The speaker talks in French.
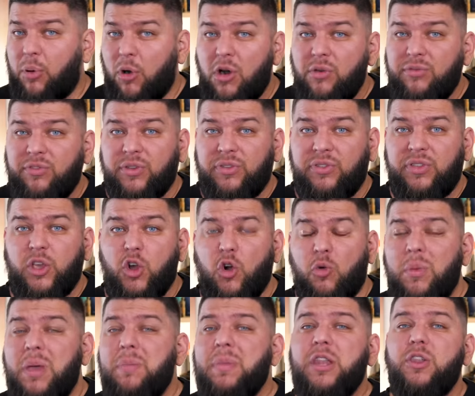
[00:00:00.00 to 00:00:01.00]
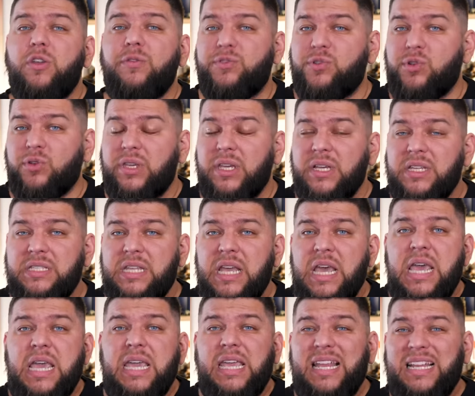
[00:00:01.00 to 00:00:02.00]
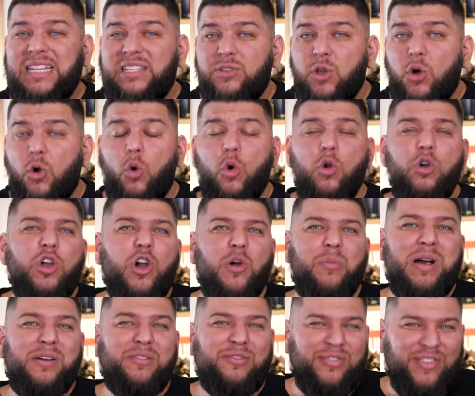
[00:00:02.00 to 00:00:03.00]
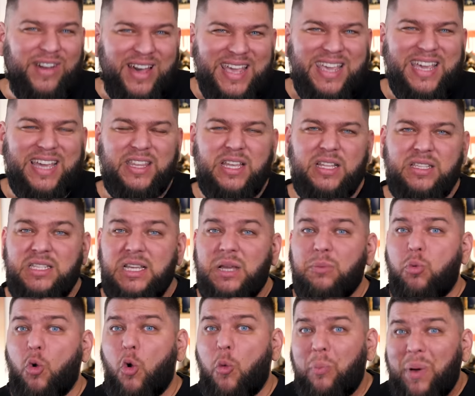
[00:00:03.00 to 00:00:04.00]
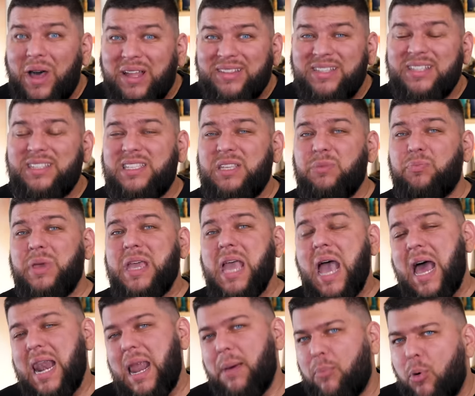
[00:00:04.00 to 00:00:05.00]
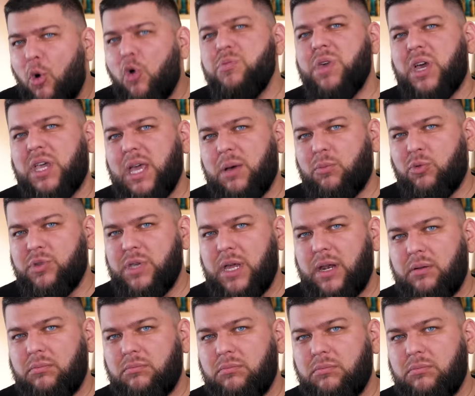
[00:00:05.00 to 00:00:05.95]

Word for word: preuve, c'est qu'en mai 1915, il s'enroule comme un vrai Canadien pour participer à la Première Guerre mondiale.